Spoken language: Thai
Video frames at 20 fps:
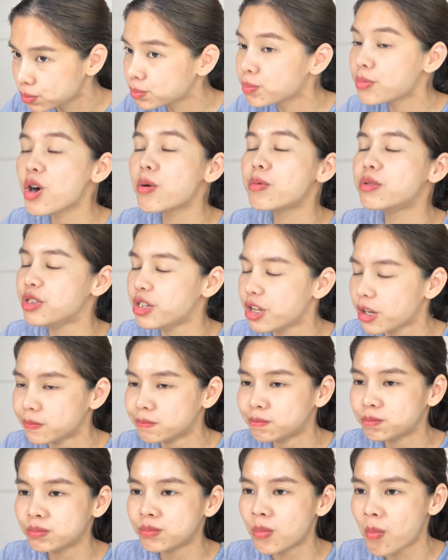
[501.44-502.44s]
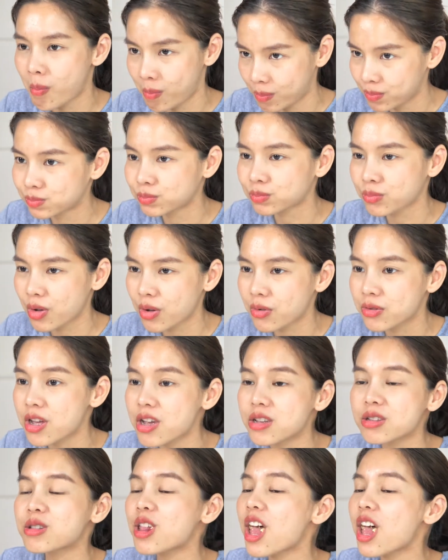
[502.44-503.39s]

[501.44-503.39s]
เปรี้ยวเหมือนเดิม เทส